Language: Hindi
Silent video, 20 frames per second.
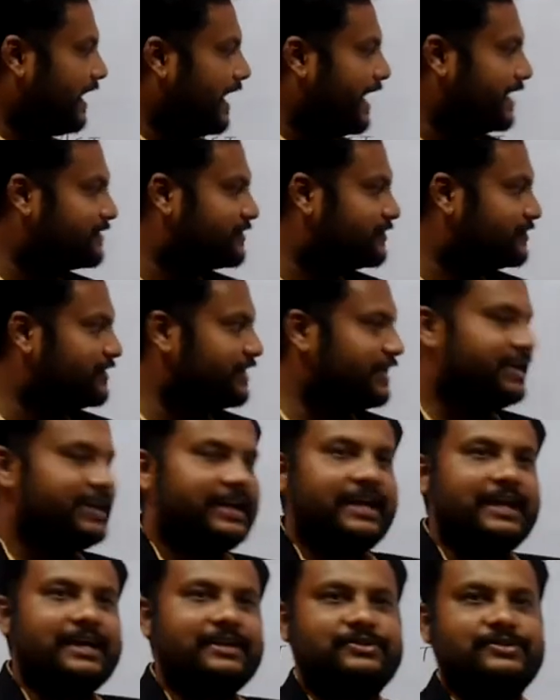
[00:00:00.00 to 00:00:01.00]
एस टी
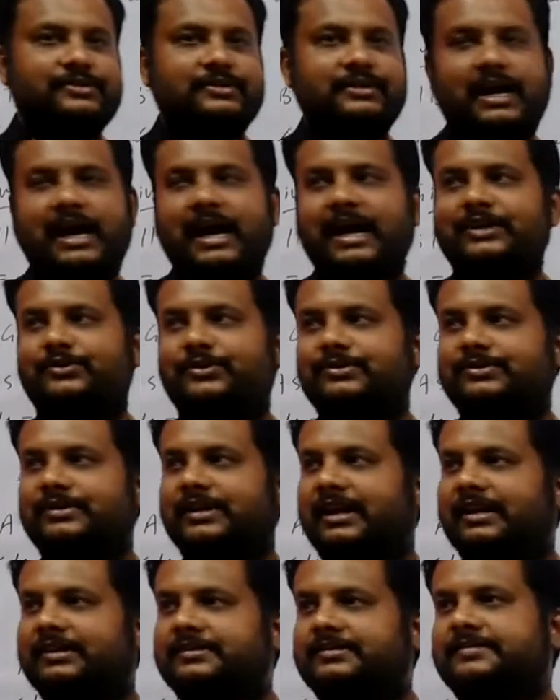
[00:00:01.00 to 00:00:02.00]
इज
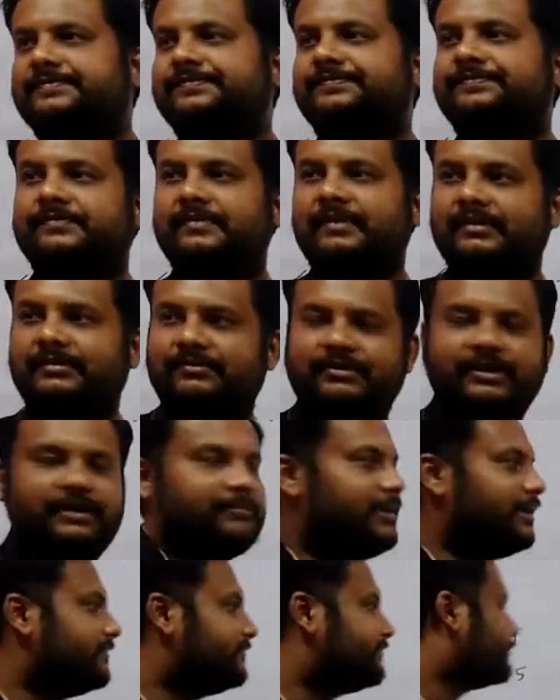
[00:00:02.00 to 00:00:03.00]
आइसोसेलस
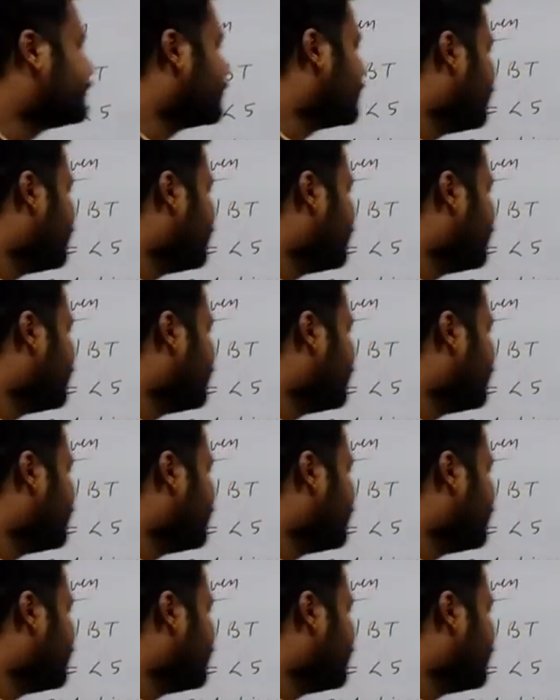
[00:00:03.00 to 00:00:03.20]
ठीक बात